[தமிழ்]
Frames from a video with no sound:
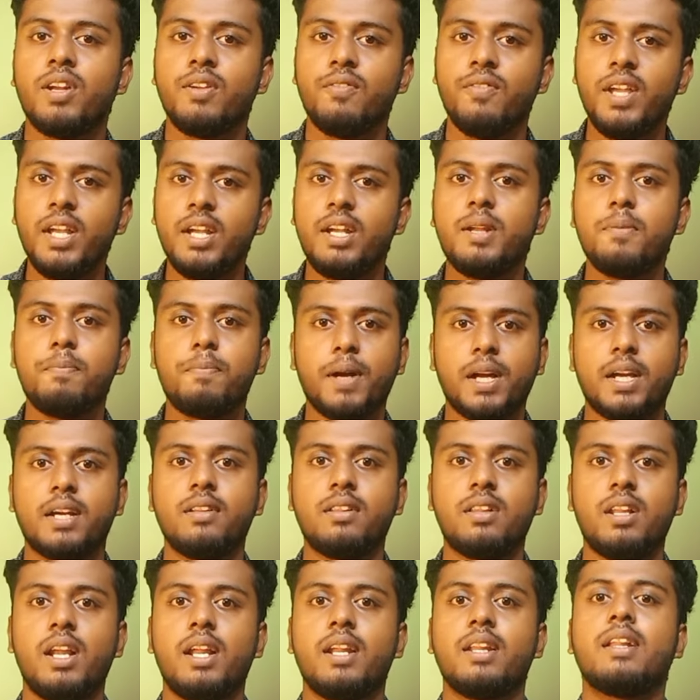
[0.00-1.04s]
இவர் வீட்டு
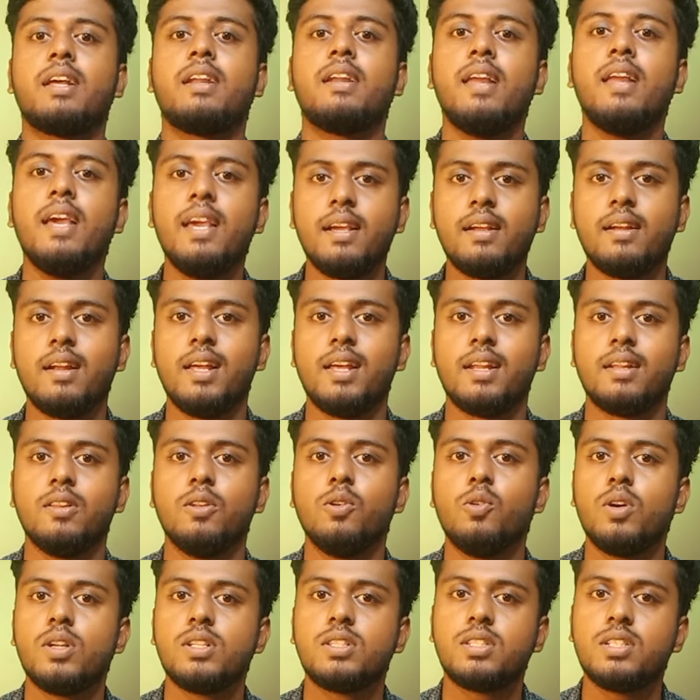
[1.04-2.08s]
பக்கத்தில் இருந்த லேக்கில்
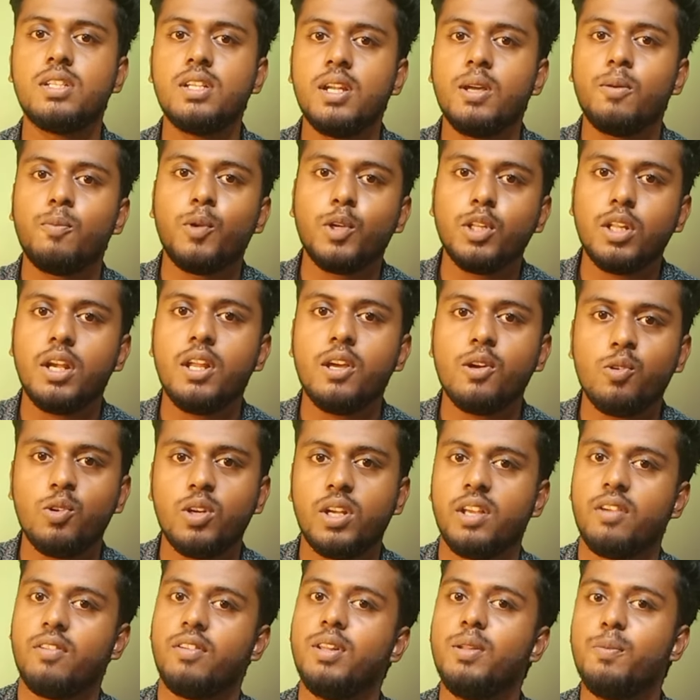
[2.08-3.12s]
இருந்து ஒரு சின்ன முதல
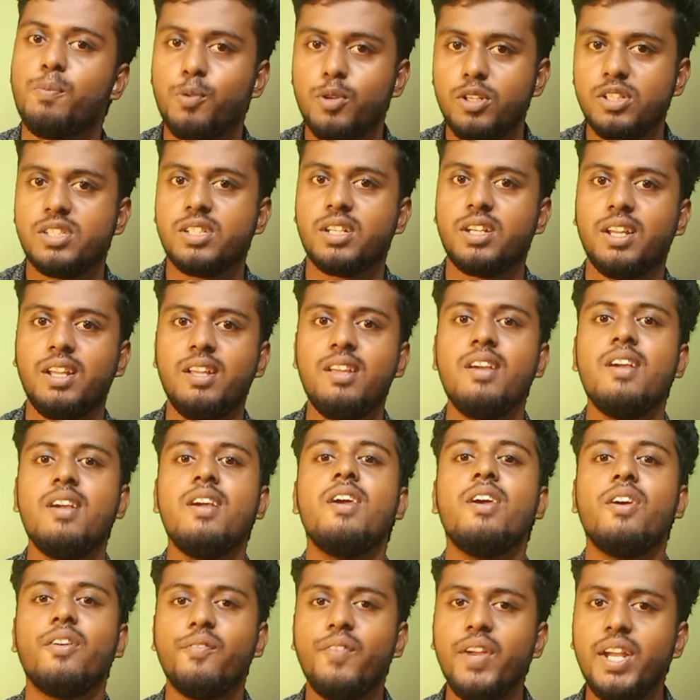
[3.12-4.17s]
குட்டியை வந்து பிடிச்சிட்டு
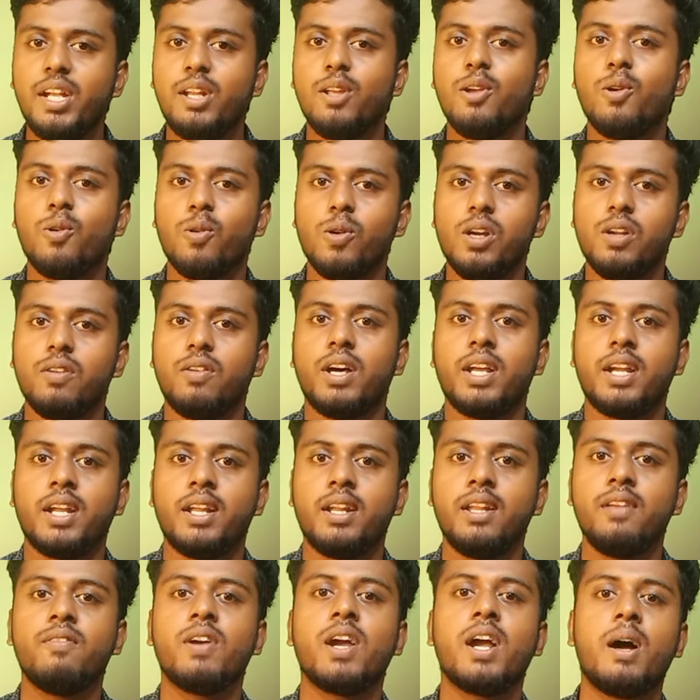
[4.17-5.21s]
வீட்டுக்கு கொண்டு
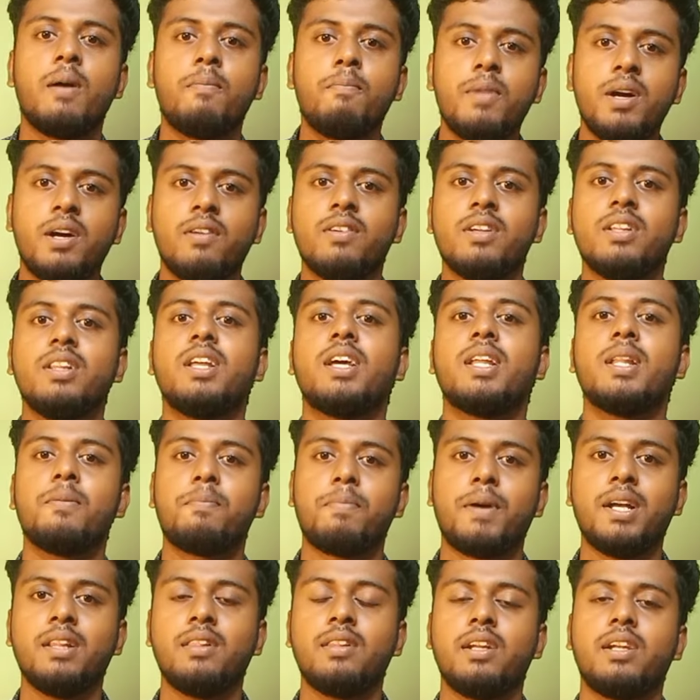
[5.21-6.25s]
வராரு இவங்க அம்மா வந்து
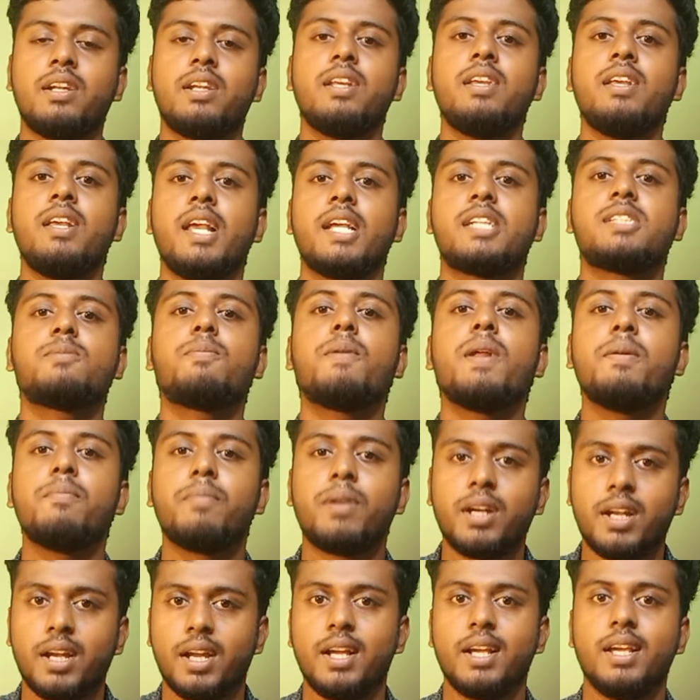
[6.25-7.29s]
அதை பார்த்துட்டு
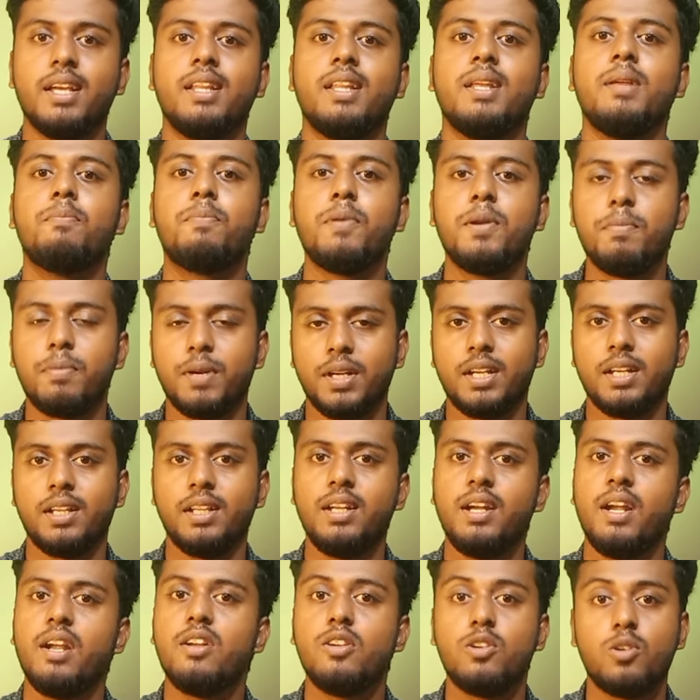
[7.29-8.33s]
எக்ஸ்பிளைன் பண்ணுறாங்க இது
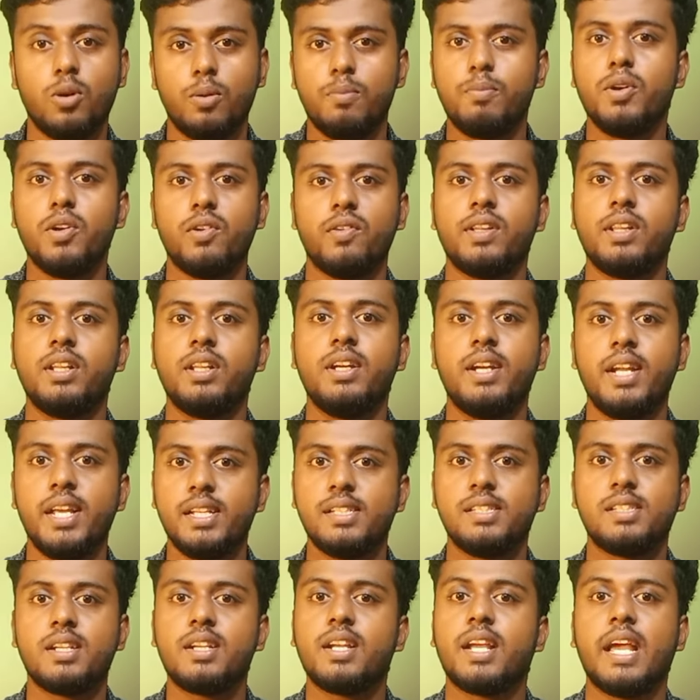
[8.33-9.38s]
இப்படிப்பட்டது ரொம்பவே வந்து
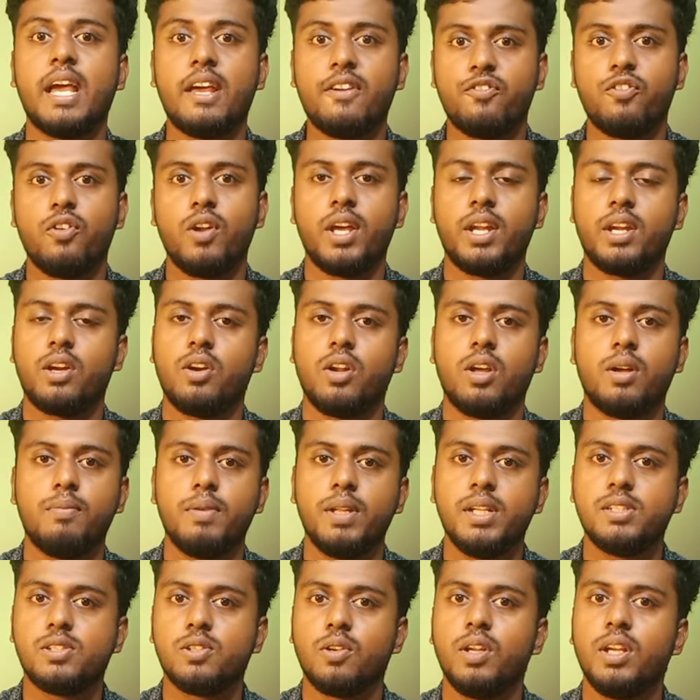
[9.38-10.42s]
டேஞ்சர் கேர்ஃபுல்லாக இருக்கணும்
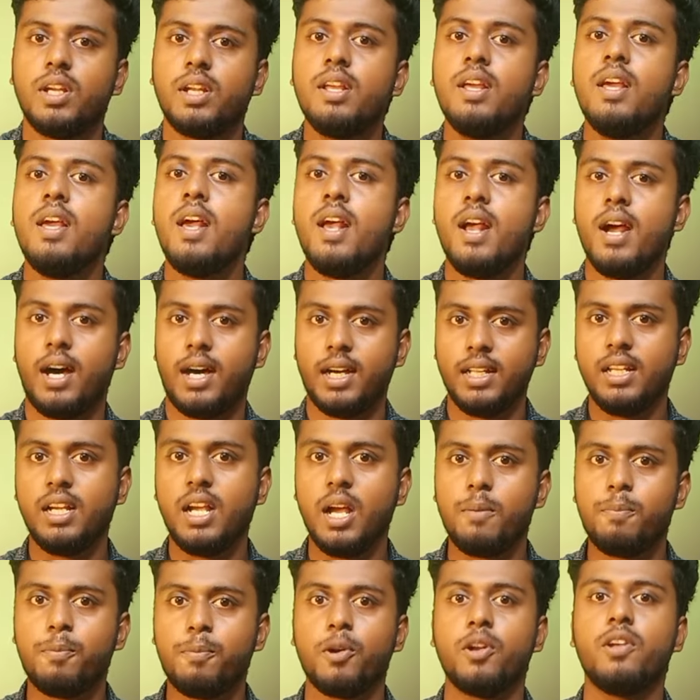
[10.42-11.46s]
அப்படின்னு சொல்லிட்டு
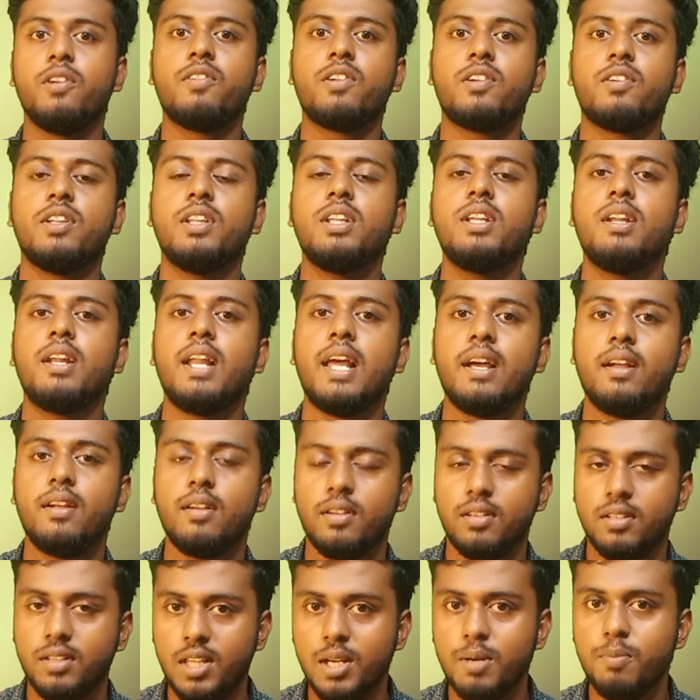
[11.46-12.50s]
அதுக்கப்புறம் இவர் வந்து
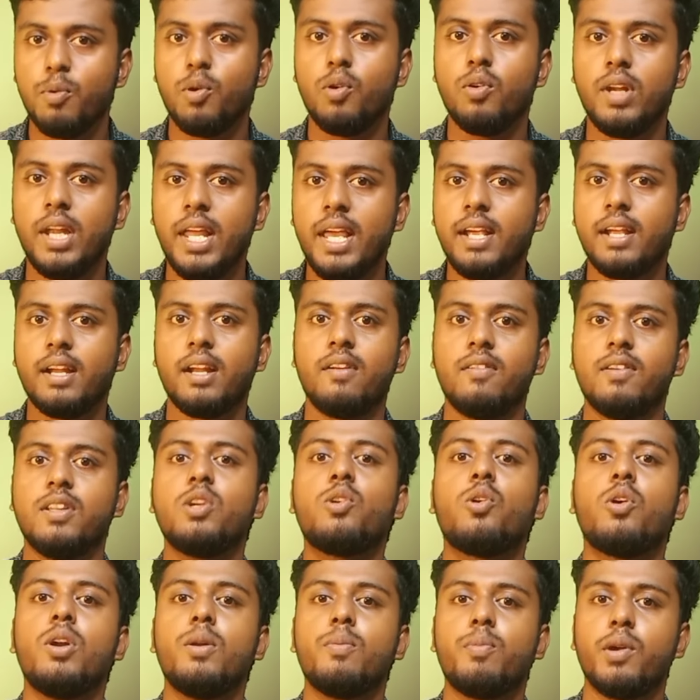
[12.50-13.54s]
திரும்பவும் லேக்கில்
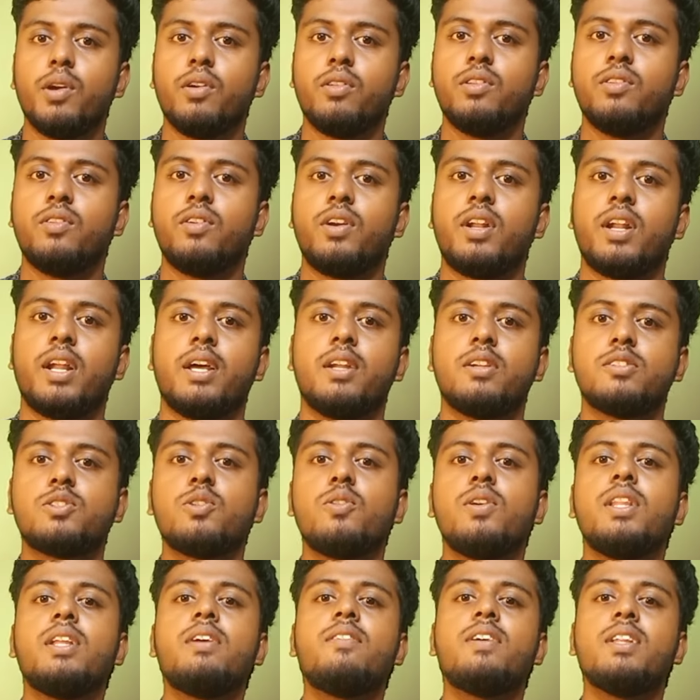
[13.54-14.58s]
வந்து கொண்டு போய் வந்து விடுறாரு
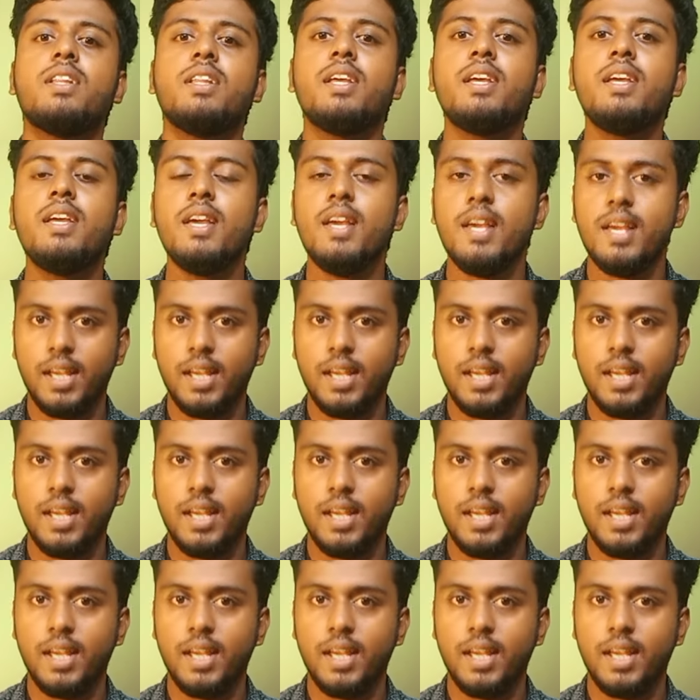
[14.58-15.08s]
ஸோ இதை வந்து